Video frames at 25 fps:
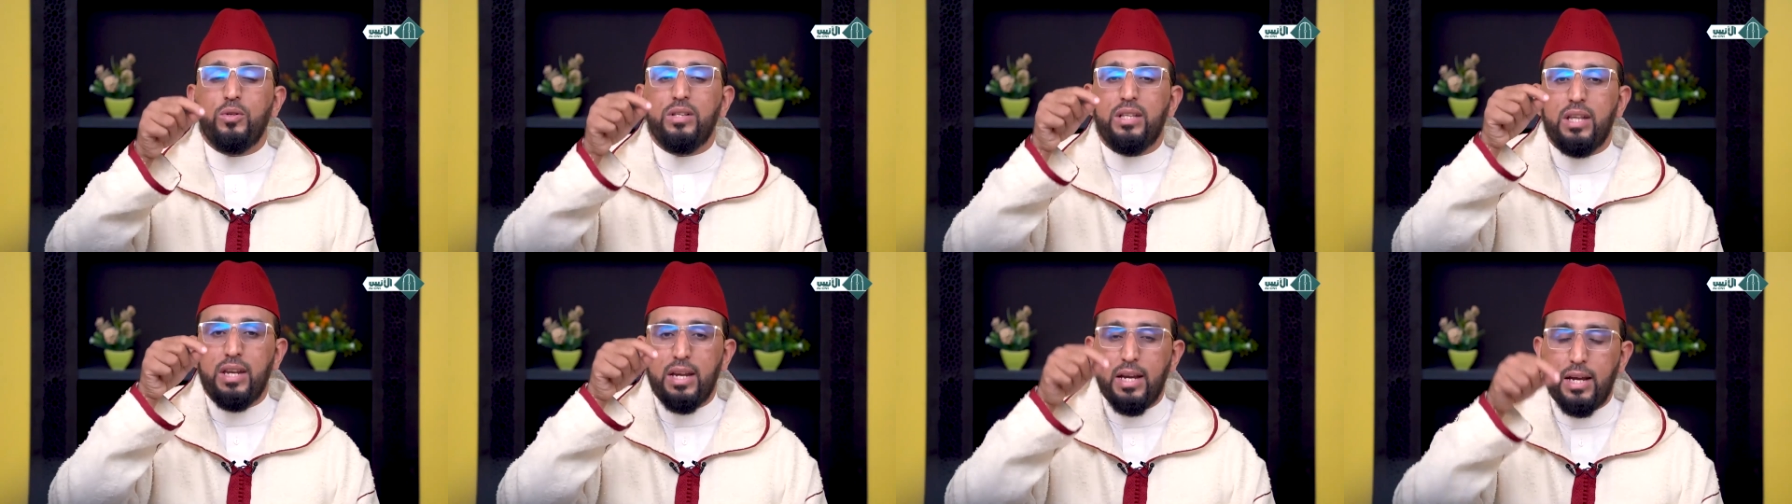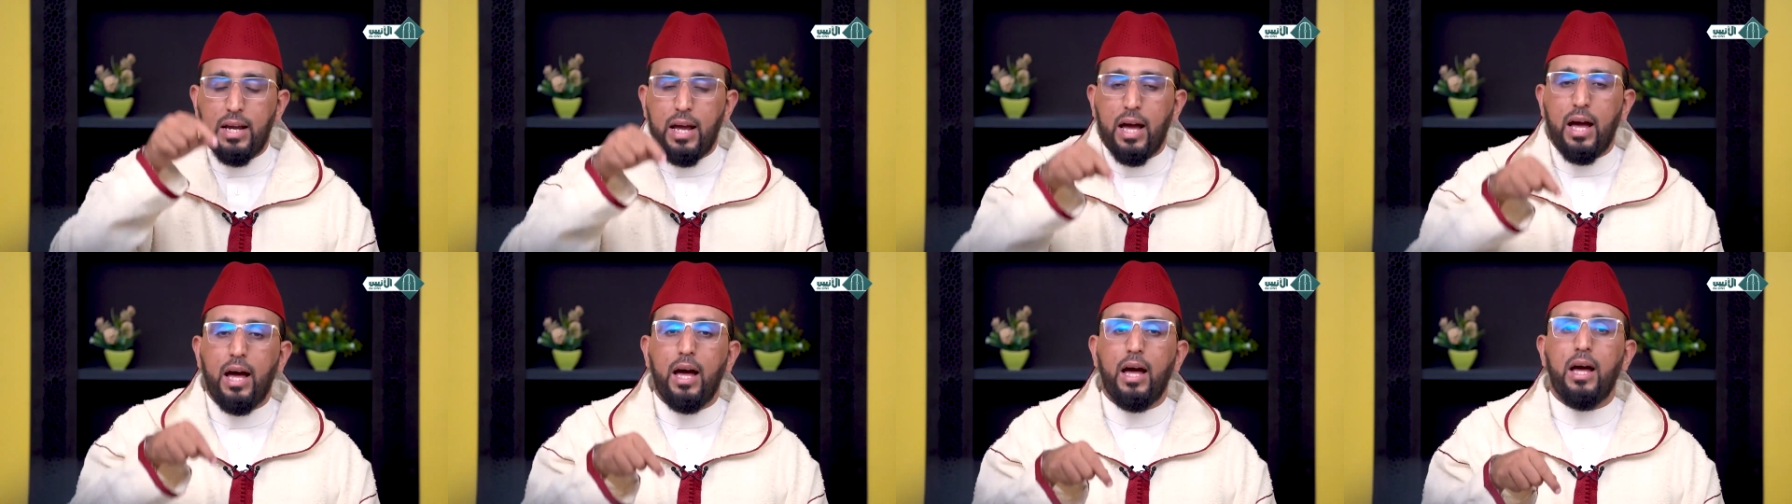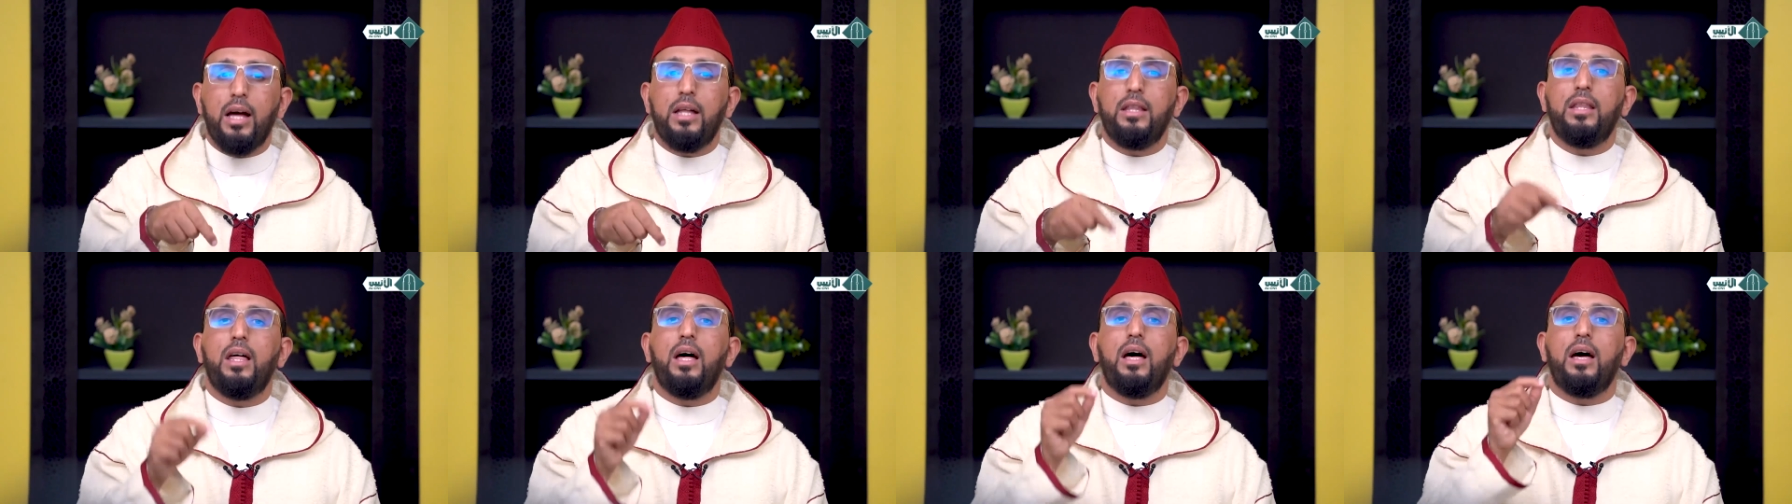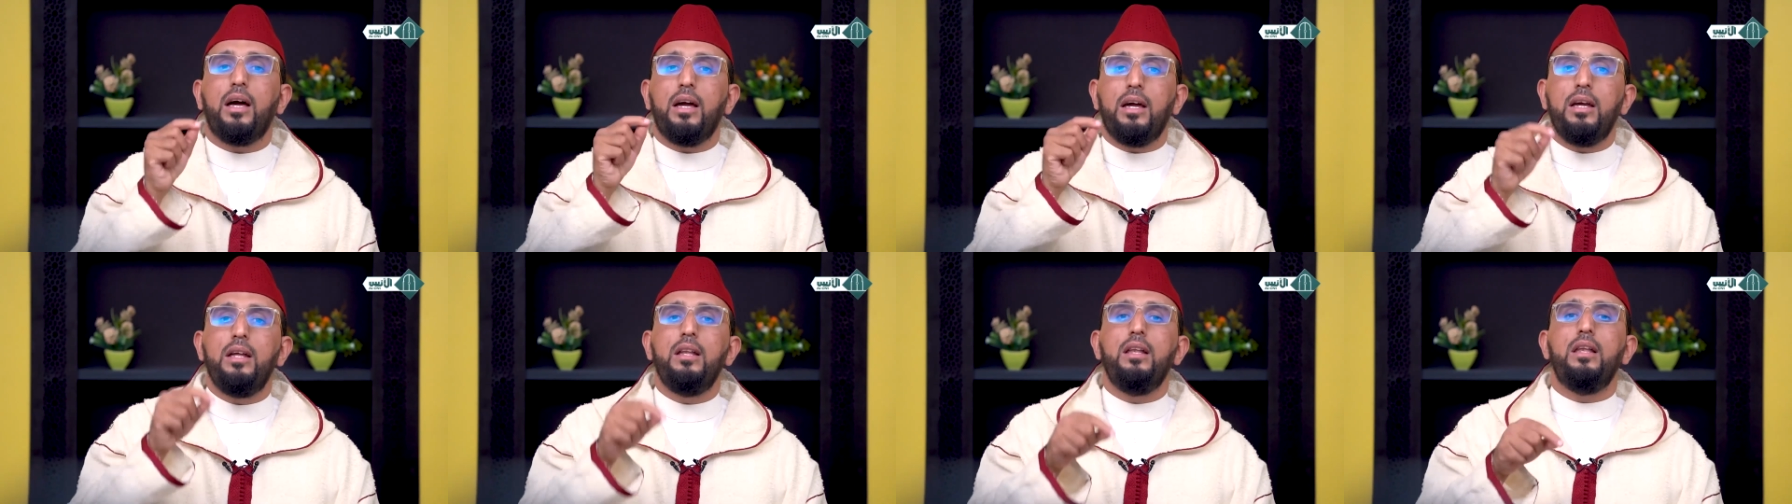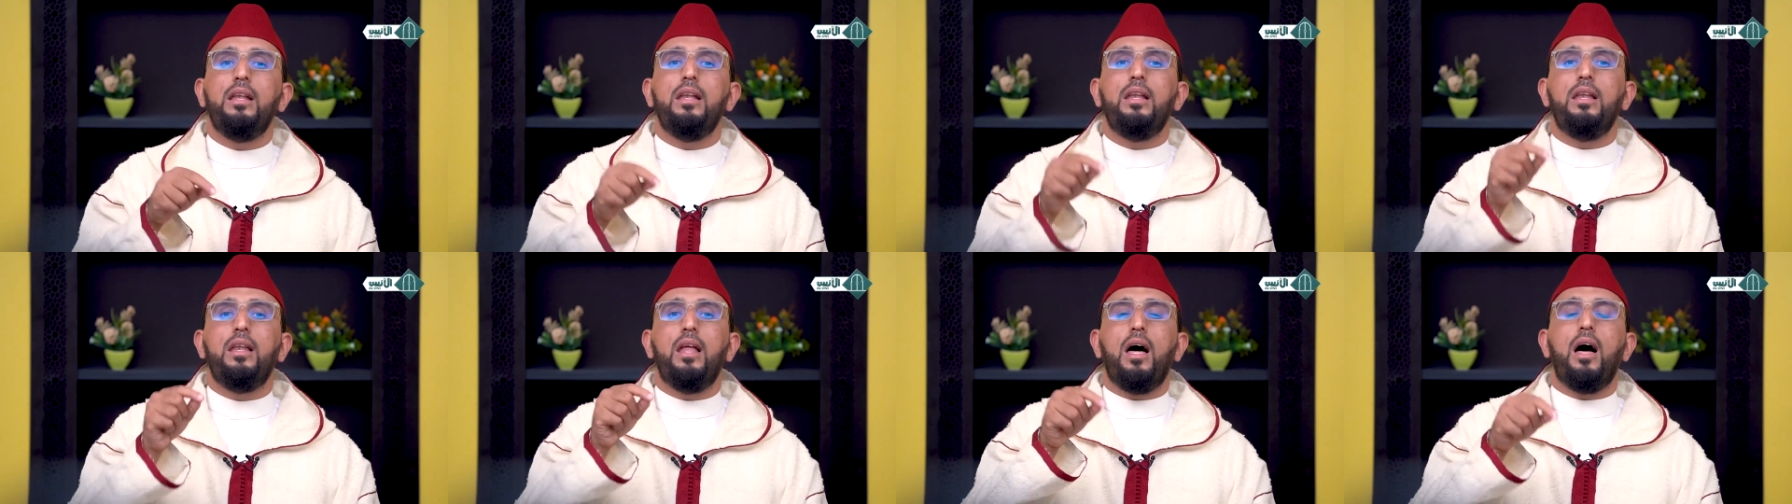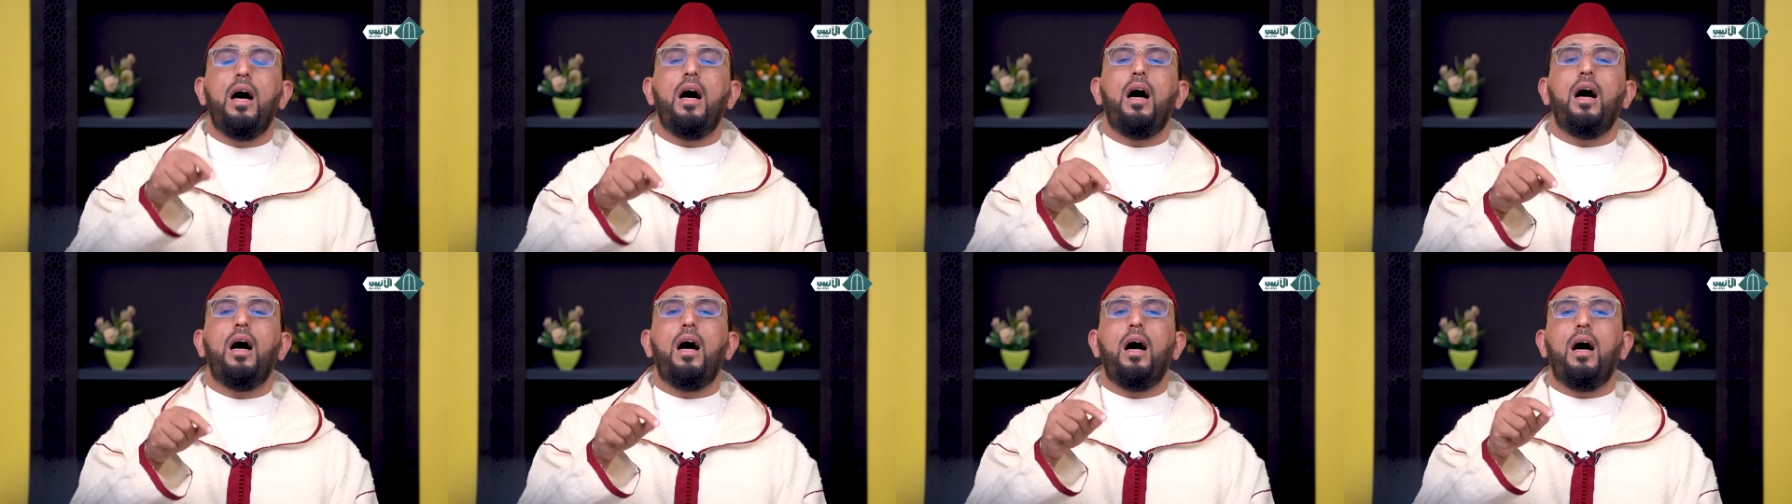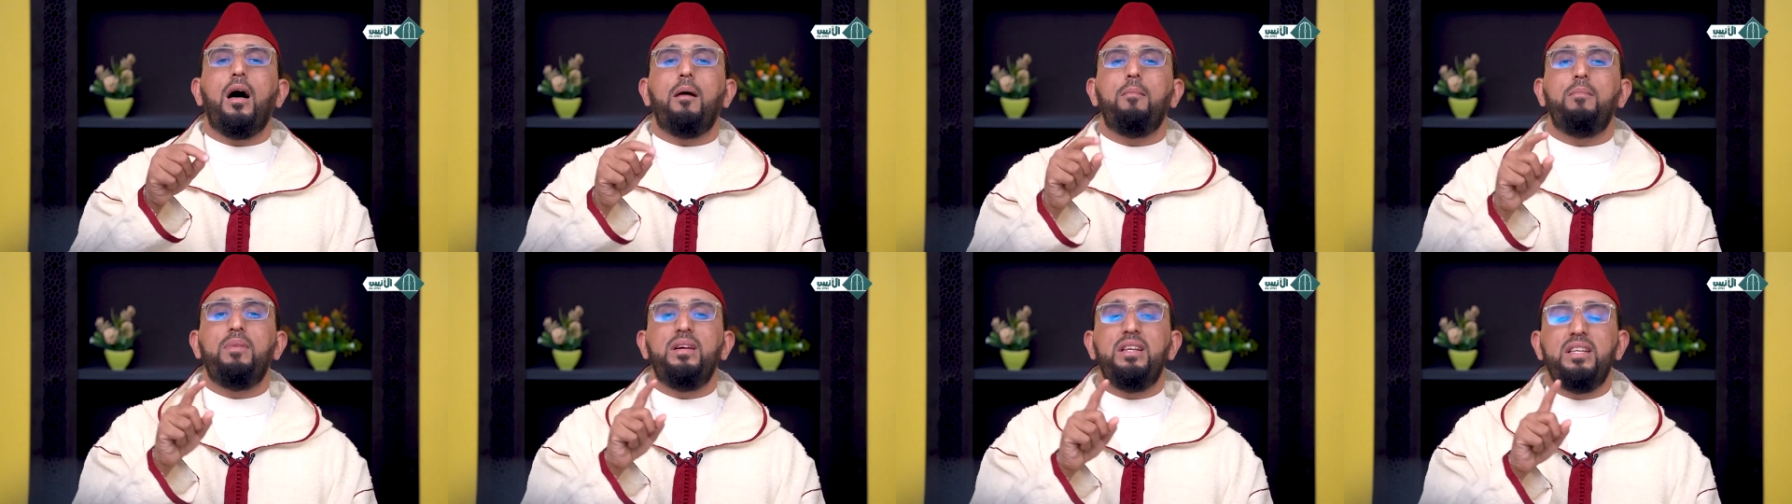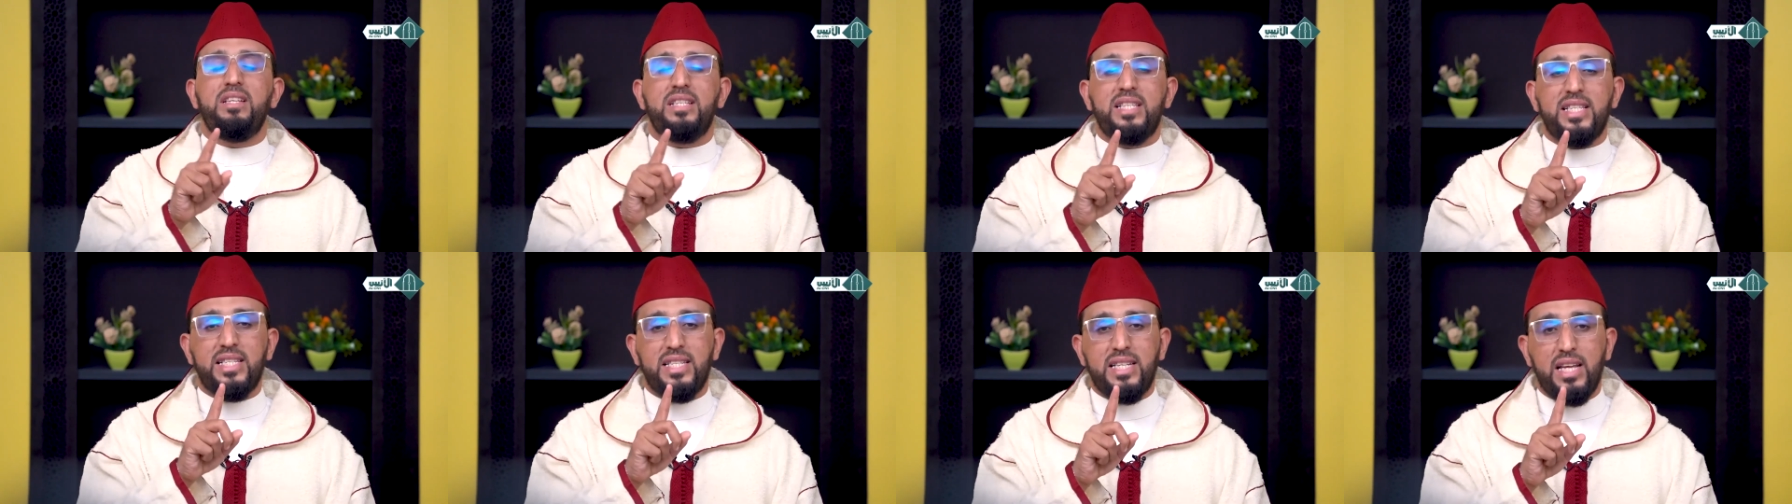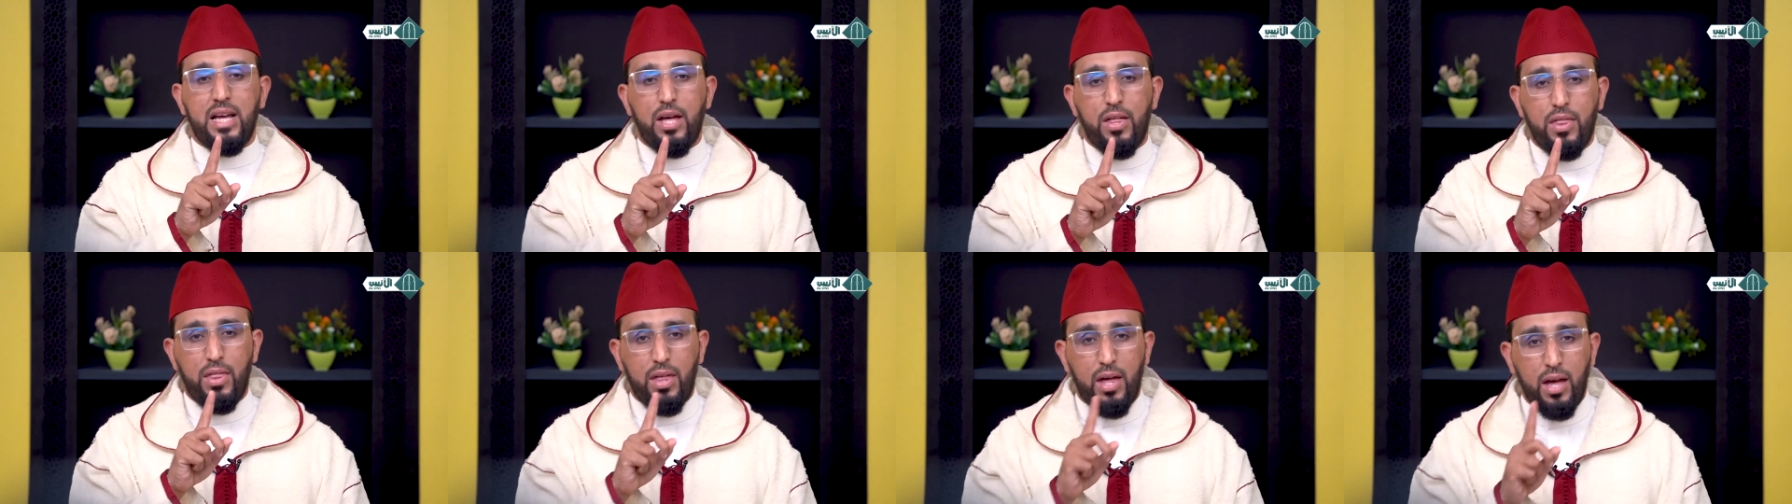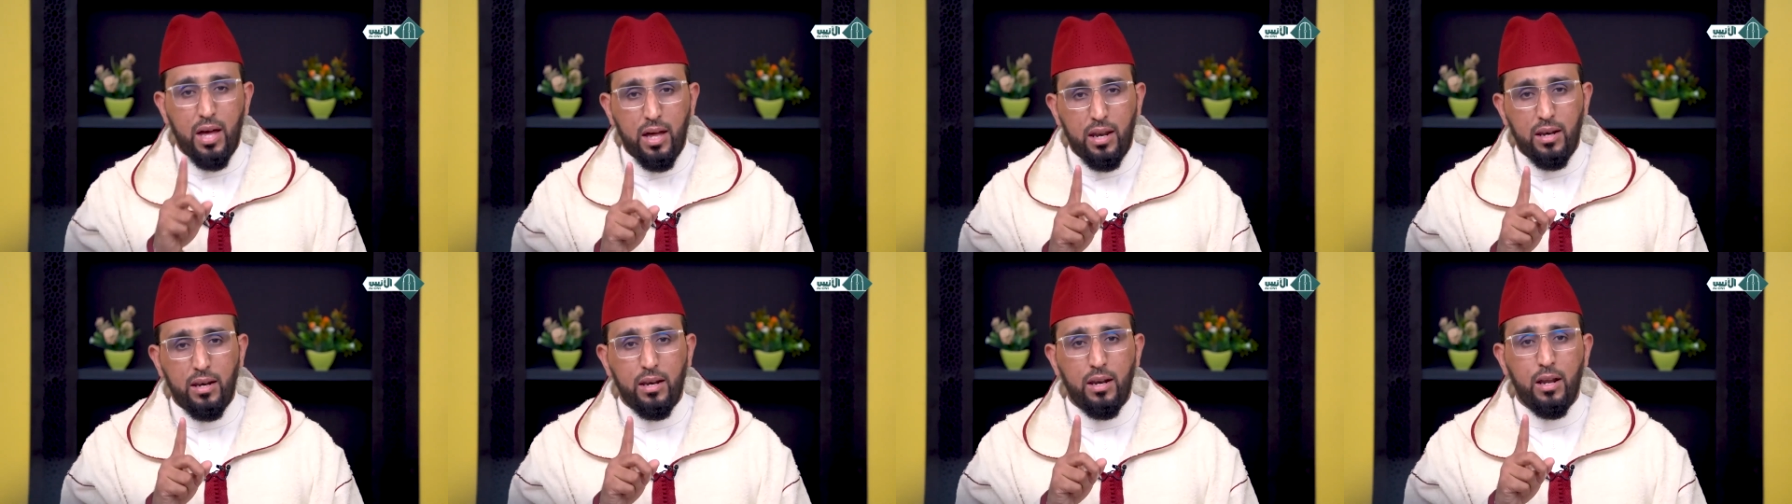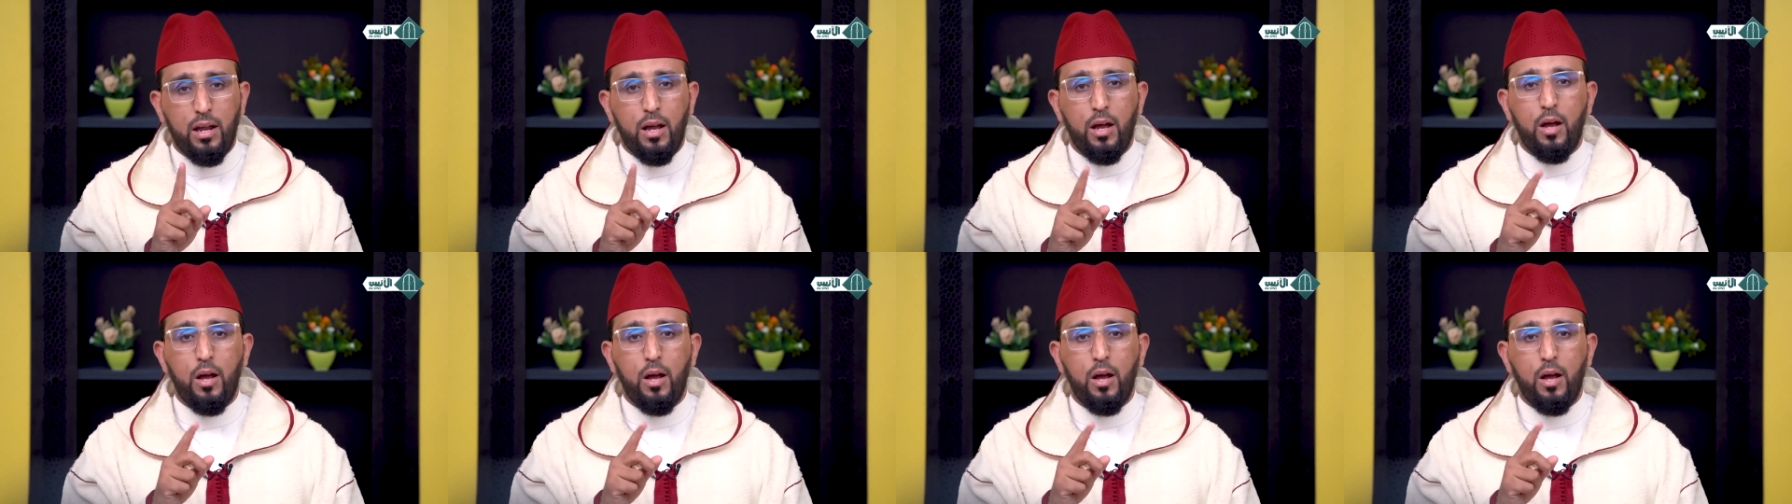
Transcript: تدرك هذا الا بالاستئذان